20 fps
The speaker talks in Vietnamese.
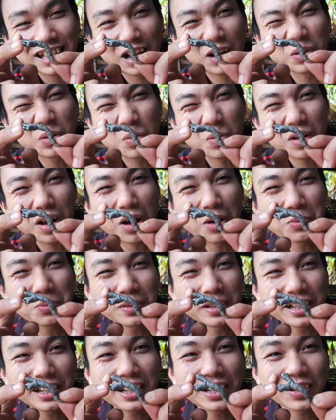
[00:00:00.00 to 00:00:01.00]
tạo đủ
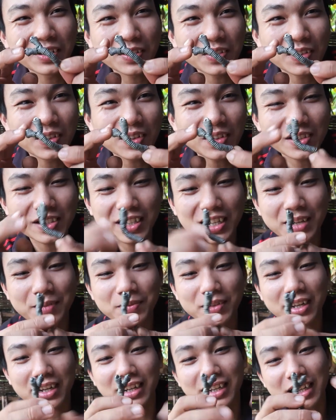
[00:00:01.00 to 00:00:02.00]
công này kia rồi cho nó dữ lắm
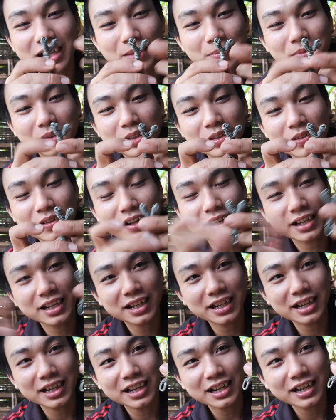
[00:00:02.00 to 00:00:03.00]
nè cầm cái chỗ này
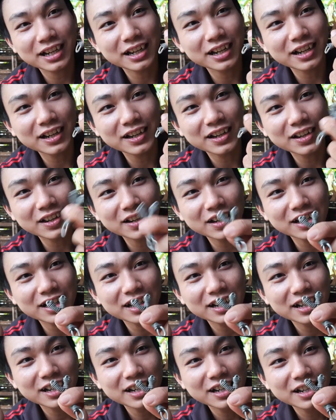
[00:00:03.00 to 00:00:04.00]
nè đó
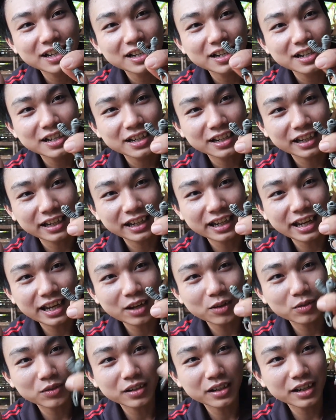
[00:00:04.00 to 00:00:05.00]
cái
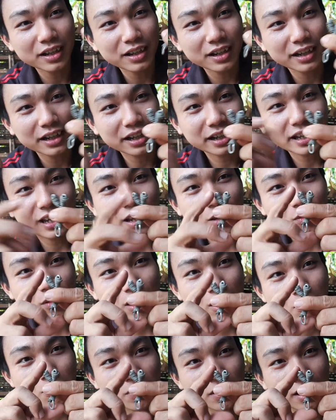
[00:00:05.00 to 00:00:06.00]
eo đó nè cái eo
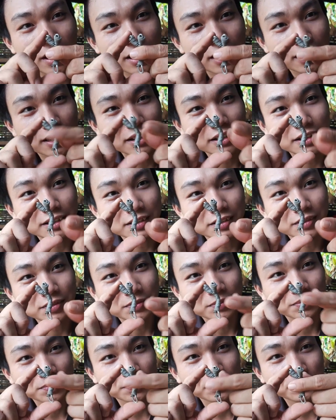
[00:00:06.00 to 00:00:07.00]
cong nè
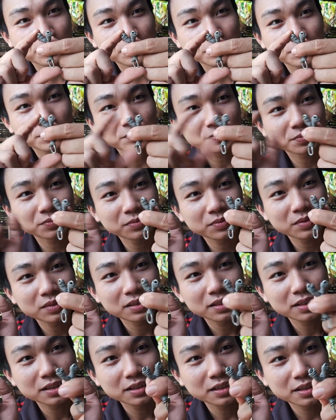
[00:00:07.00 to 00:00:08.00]
ừ.
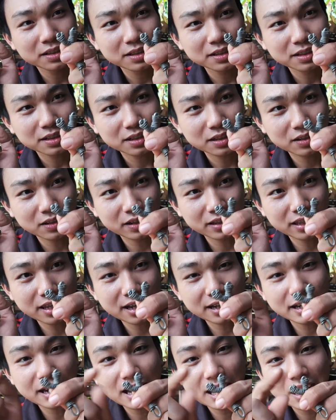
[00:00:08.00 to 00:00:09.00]
cái này
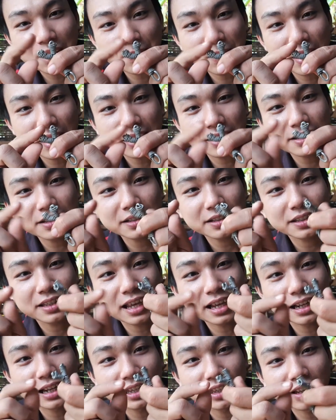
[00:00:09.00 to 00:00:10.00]
chặt ná bán,
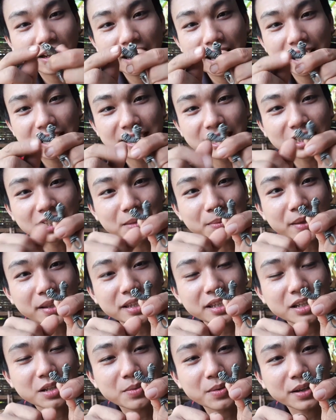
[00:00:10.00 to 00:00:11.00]
chặt này chừng 2 cm
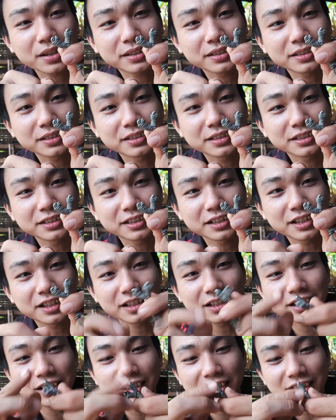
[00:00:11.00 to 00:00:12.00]
gì các bạn
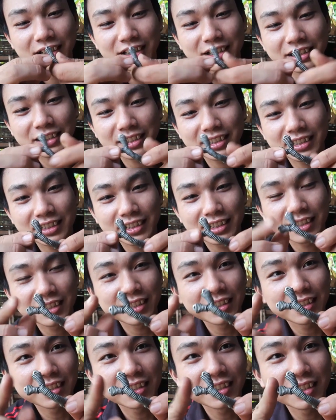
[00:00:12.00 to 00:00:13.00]
đó.
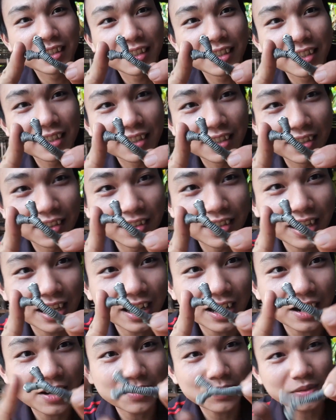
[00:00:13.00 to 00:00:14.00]
dữ
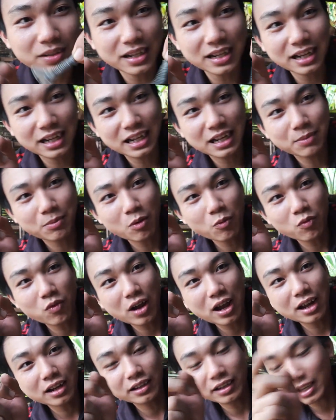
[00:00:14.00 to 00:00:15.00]
dằn không cái này là móc
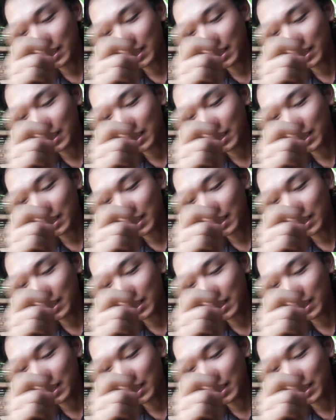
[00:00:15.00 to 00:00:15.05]
phá được